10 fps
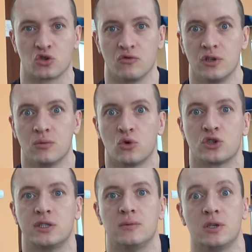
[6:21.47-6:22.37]
что вы не
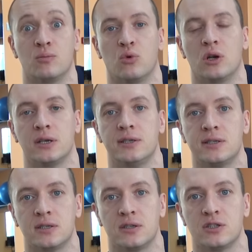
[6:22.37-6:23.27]
можете иметь более
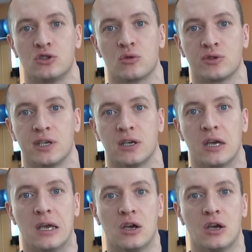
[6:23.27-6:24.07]
10 тысяч друзей,